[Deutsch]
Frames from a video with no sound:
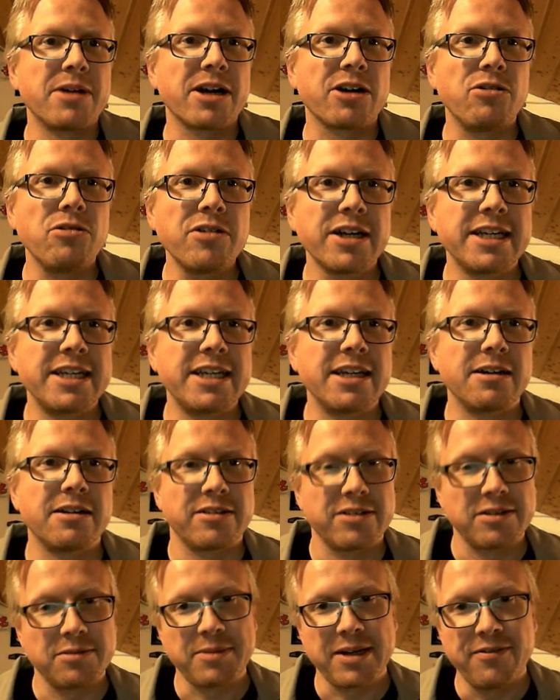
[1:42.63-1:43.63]
mal gucken
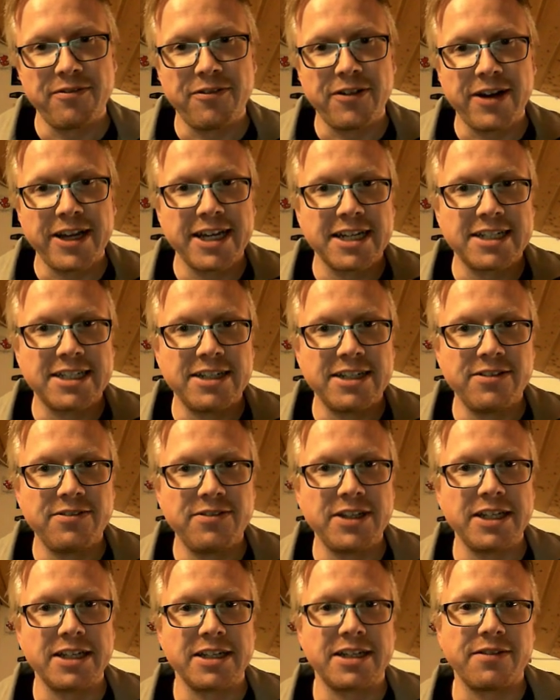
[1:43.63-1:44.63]
hier beim Fire
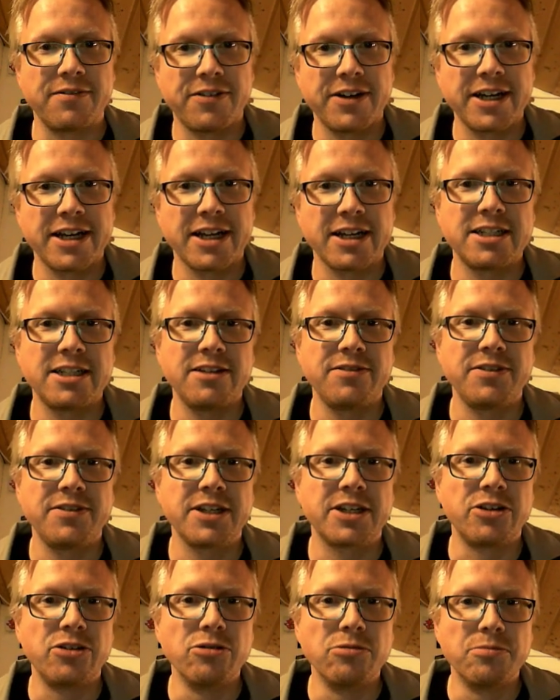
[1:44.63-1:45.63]
TV, dem Fire TV
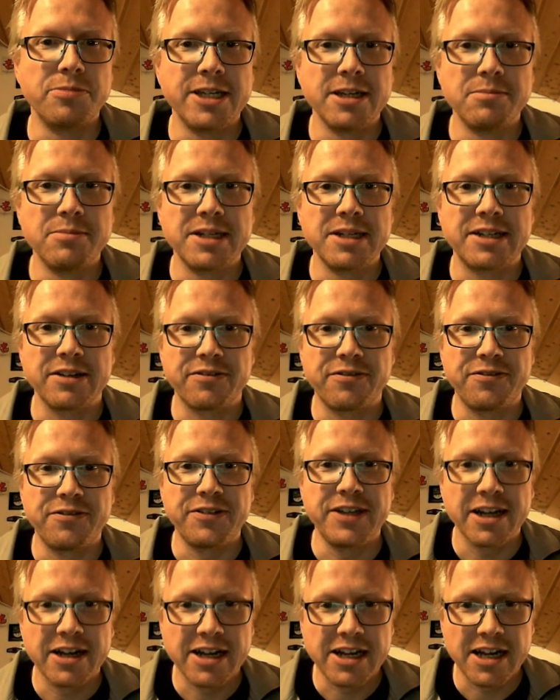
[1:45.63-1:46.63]
Cube hier mit
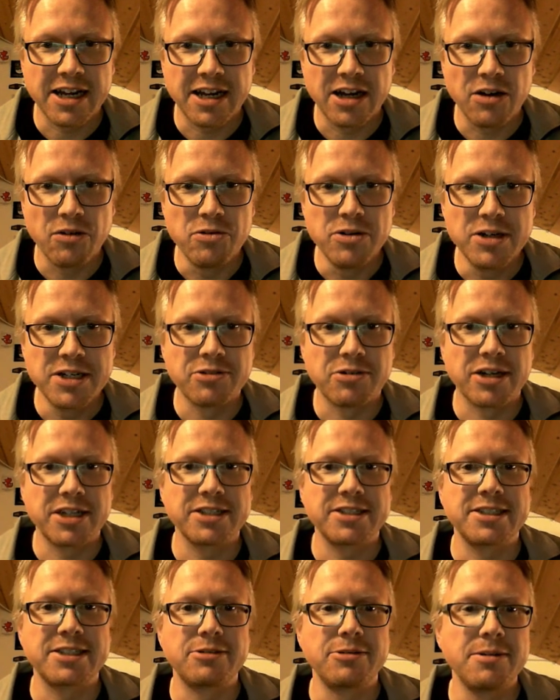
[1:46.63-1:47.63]
4K Ultra
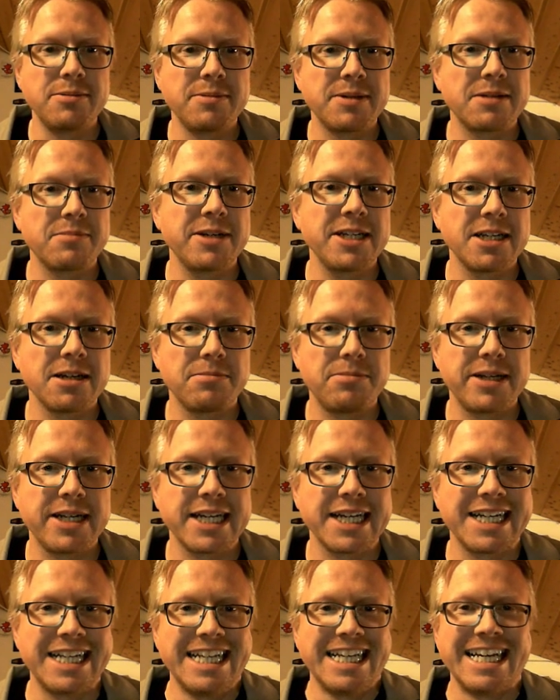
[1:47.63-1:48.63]
Streaming Media
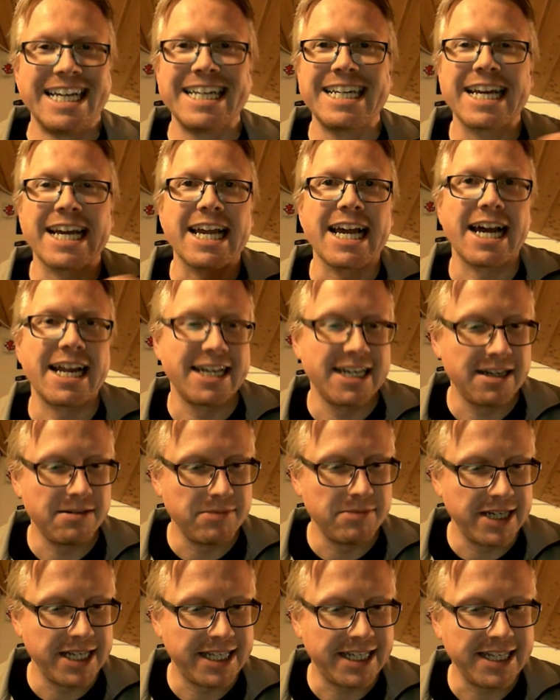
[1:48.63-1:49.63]
Player, der kann
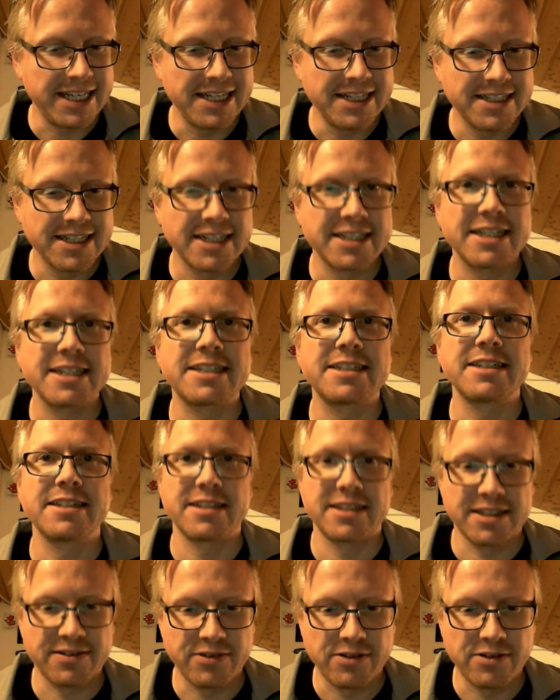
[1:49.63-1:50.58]
nämlich Ethernet, da